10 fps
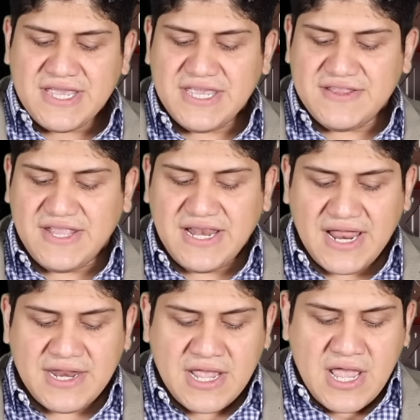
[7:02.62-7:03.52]
y
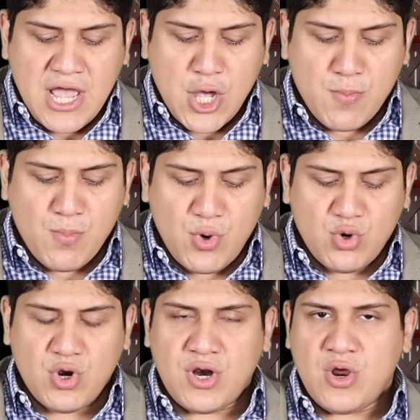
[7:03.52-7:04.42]
Dylan
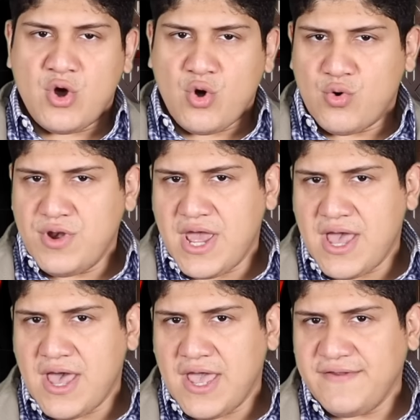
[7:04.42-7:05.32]
Moore.
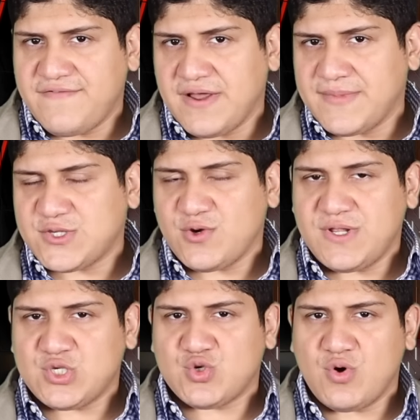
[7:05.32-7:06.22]
Una
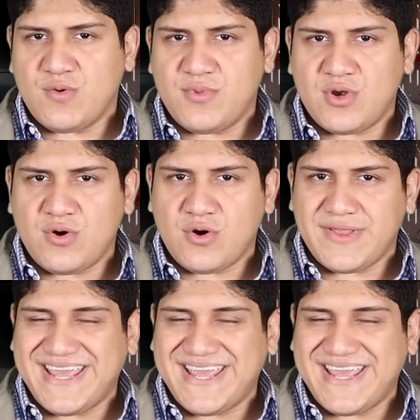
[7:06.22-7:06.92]
inflamación en su hombro